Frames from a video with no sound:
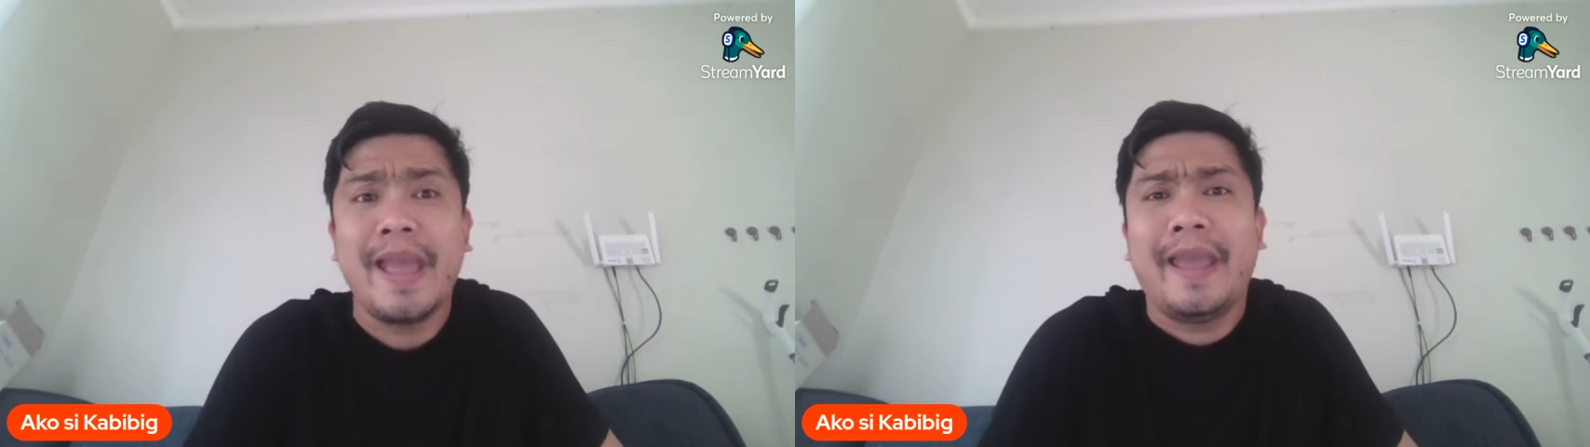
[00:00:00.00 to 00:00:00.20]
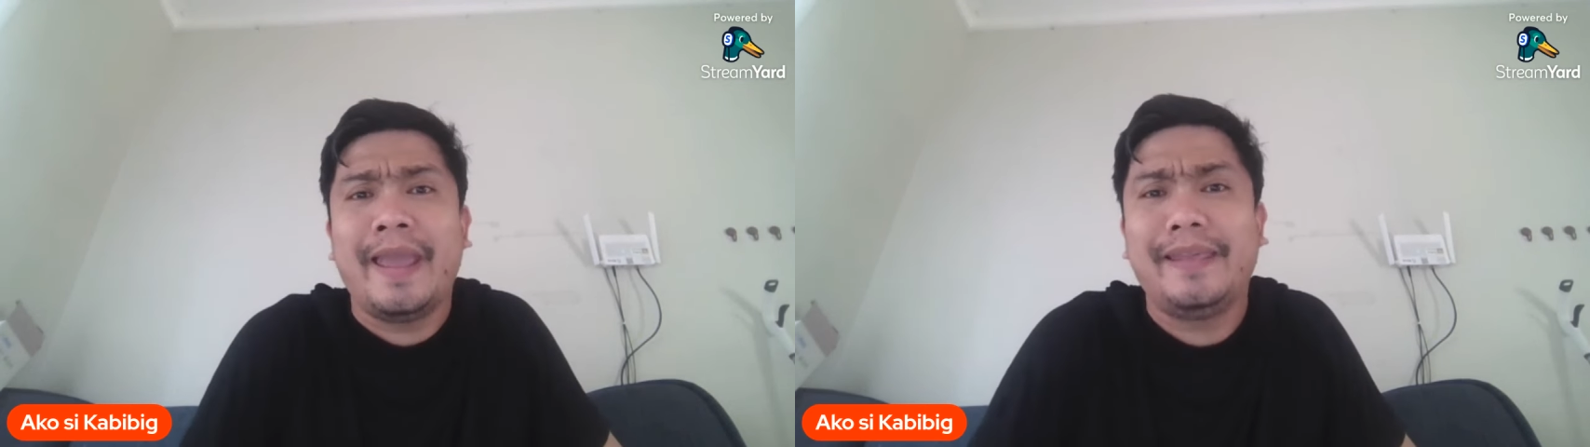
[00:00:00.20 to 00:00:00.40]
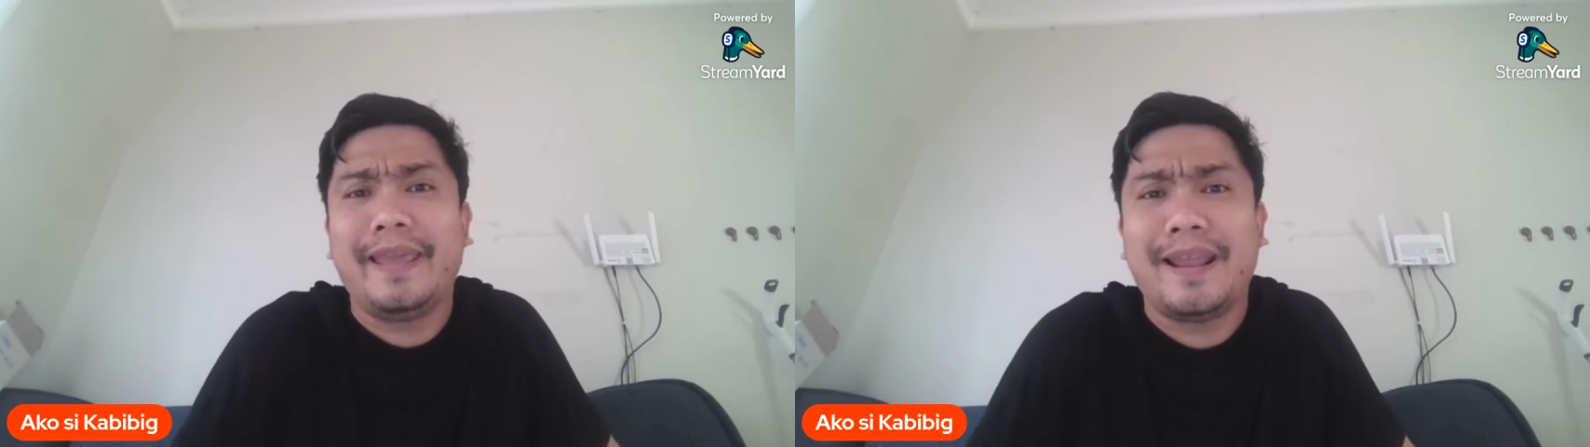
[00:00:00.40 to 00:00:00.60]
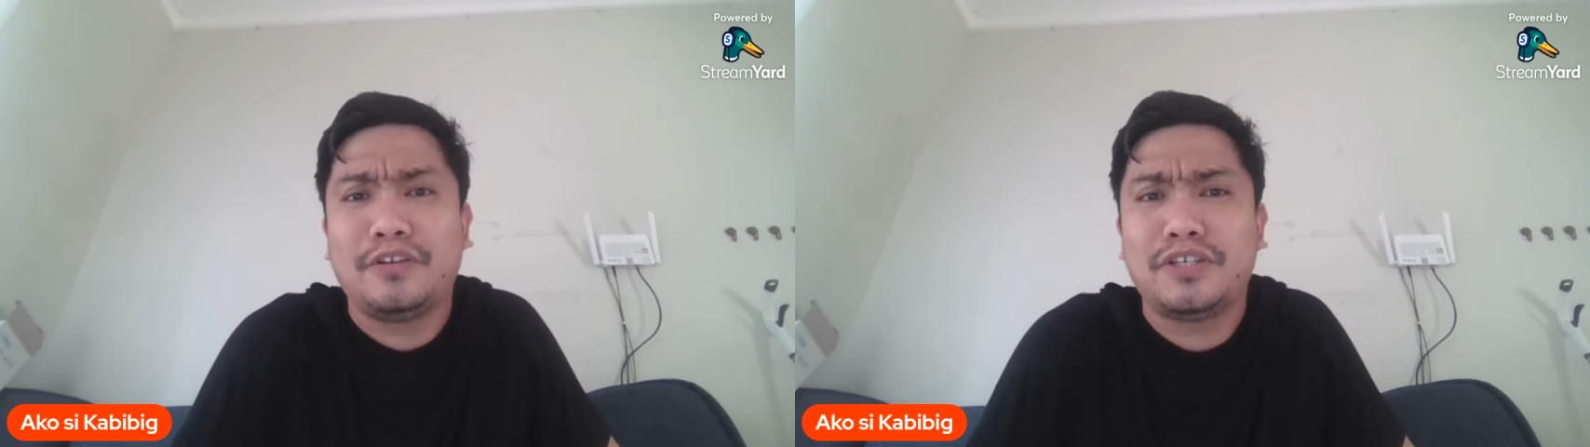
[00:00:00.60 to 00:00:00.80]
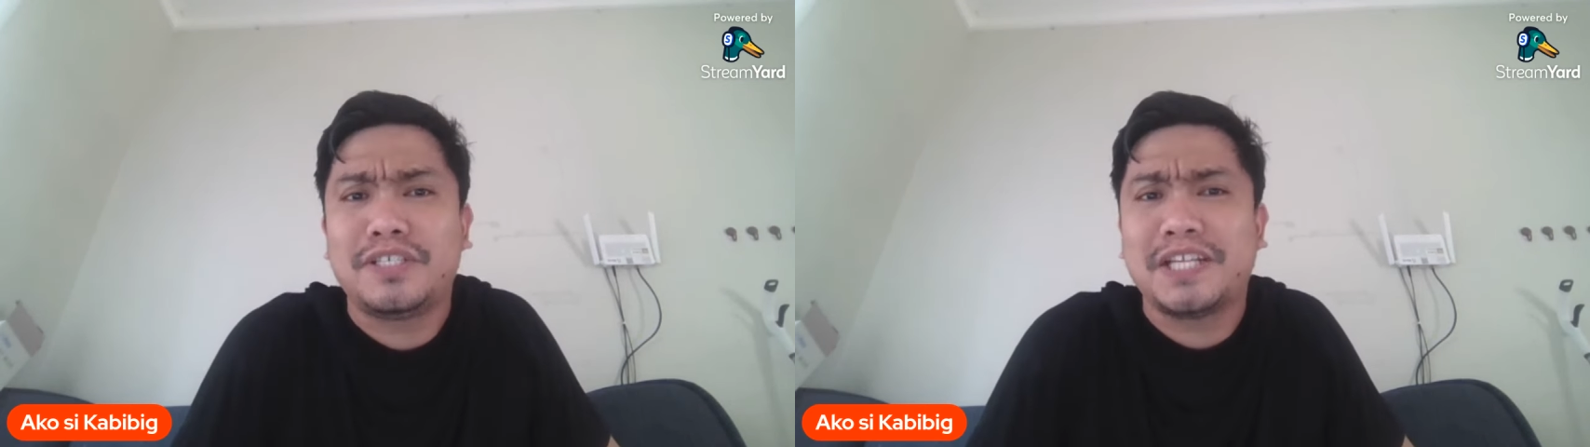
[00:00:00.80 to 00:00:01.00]
Hindi yan
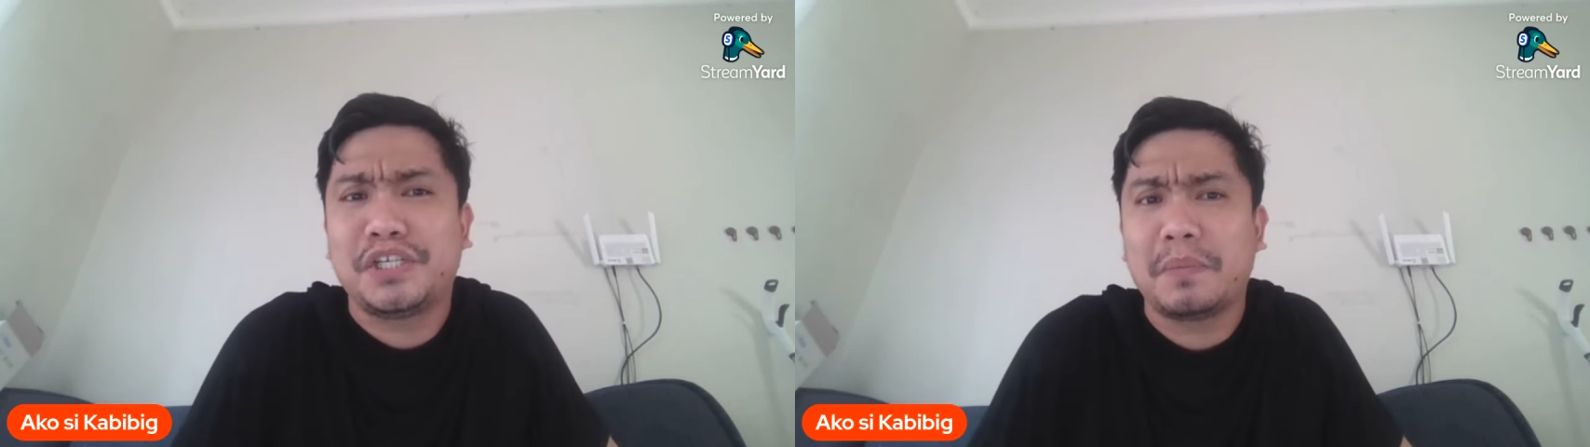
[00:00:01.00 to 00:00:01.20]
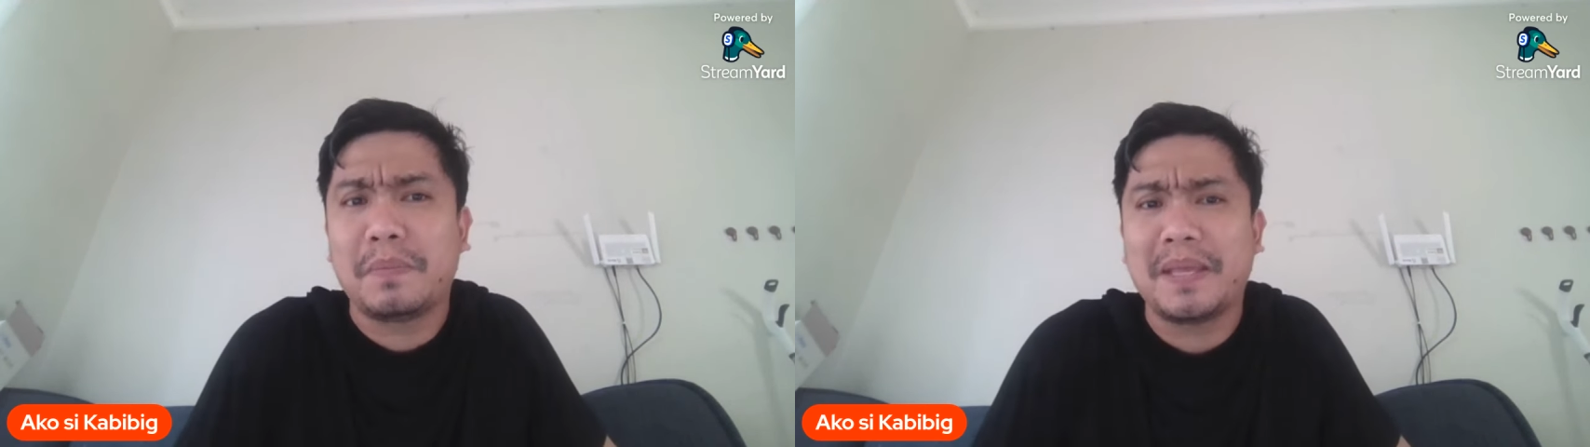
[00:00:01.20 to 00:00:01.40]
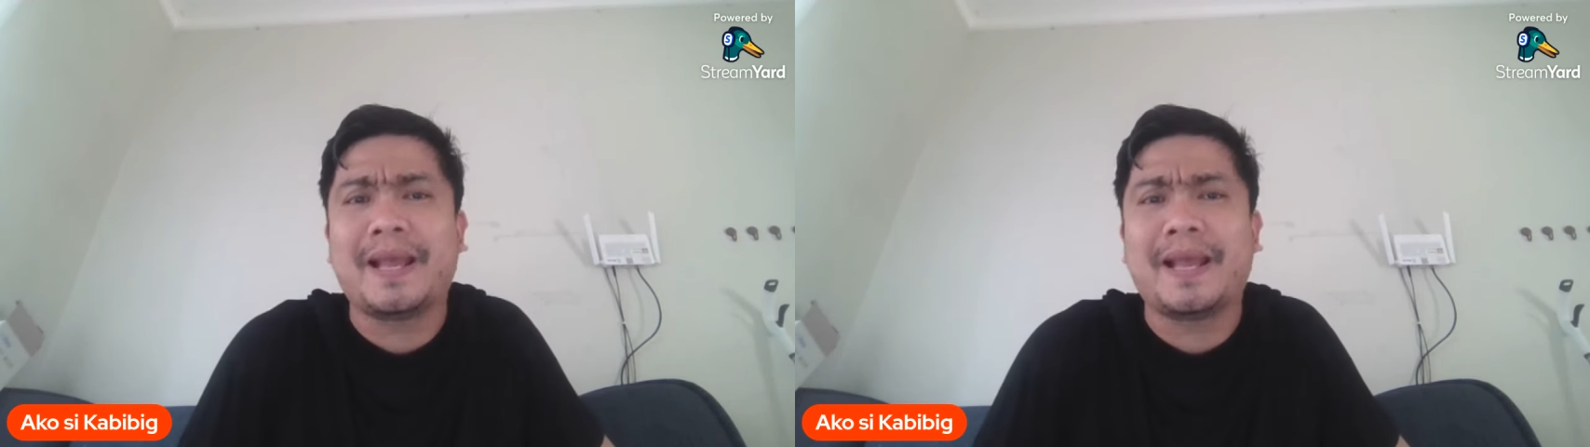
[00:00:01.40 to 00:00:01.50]
natural disaster, kabibig.